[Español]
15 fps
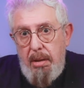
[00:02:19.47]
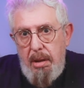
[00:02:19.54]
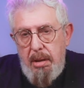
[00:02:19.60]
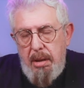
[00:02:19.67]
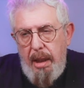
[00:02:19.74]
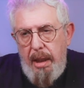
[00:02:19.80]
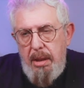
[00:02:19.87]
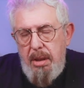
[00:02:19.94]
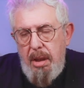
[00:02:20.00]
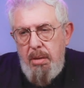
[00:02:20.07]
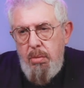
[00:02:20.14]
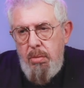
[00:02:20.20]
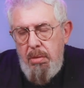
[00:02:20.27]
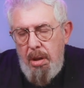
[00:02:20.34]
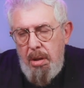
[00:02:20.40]
está hecha en
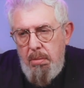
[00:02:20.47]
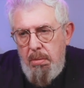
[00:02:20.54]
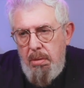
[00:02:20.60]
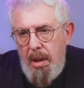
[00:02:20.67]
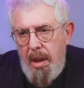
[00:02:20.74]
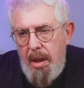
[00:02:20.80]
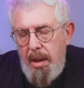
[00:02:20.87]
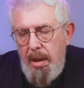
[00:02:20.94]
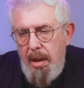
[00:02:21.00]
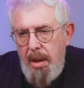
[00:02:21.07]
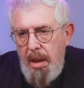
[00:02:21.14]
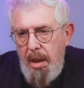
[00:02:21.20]
un, en, una,